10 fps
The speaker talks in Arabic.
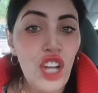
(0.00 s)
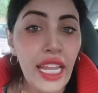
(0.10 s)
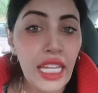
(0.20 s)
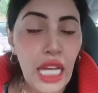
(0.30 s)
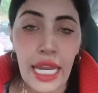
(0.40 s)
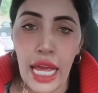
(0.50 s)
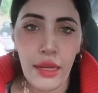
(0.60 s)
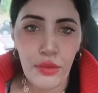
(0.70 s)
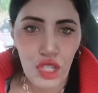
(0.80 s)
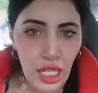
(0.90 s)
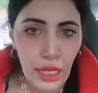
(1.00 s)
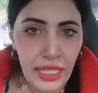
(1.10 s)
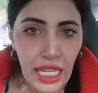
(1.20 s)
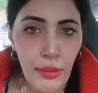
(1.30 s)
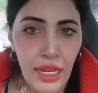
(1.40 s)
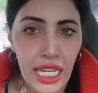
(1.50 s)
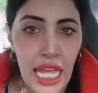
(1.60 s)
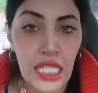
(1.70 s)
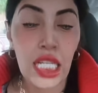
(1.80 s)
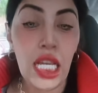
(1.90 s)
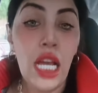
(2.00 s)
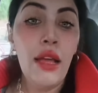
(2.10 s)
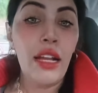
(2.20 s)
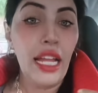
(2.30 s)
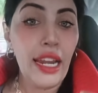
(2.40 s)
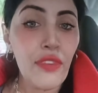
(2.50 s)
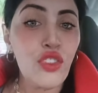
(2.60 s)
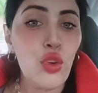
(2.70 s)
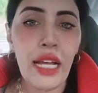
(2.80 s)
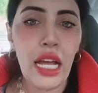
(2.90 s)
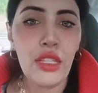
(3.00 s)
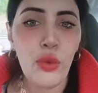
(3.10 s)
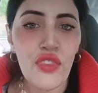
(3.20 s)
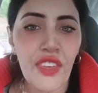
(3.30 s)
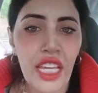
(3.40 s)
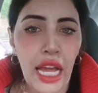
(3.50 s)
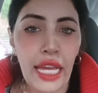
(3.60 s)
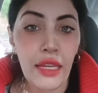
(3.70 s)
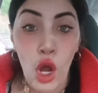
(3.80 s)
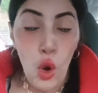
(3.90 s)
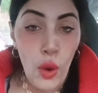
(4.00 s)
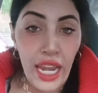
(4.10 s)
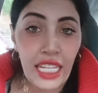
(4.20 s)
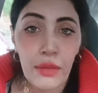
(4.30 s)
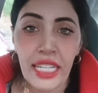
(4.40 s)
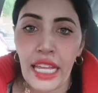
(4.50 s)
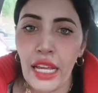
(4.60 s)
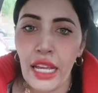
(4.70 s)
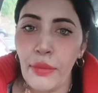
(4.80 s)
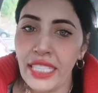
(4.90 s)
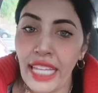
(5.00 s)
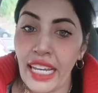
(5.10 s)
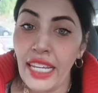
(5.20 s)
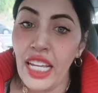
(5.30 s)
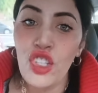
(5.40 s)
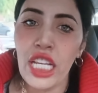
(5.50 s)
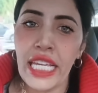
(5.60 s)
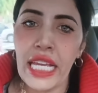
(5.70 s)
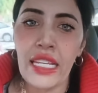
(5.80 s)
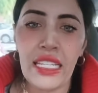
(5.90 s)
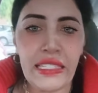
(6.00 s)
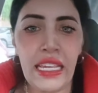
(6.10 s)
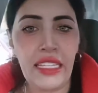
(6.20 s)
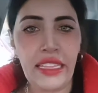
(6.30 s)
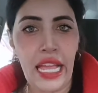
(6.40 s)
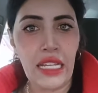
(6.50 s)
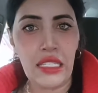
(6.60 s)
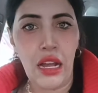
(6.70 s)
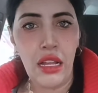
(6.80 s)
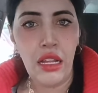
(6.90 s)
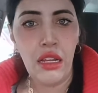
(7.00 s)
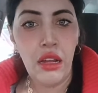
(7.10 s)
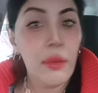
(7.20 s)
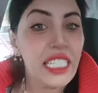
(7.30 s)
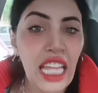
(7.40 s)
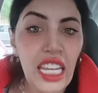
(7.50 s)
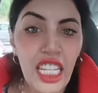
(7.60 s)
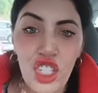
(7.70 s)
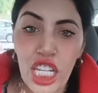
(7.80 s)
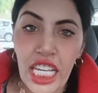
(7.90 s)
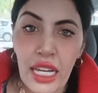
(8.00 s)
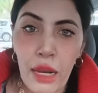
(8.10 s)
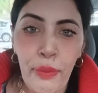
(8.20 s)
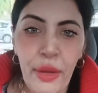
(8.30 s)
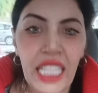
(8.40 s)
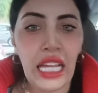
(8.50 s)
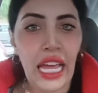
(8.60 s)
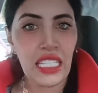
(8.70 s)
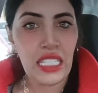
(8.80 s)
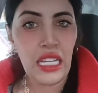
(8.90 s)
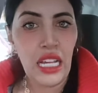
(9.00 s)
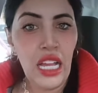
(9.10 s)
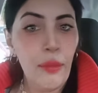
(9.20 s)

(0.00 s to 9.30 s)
شعري كان انا مشي على بدر المكناسي عرفتو ما دواش فيا خايب ولكن ما ما يطلعش ليا انا السيري ثلاثه ما يطلعش ليا انا البيضقات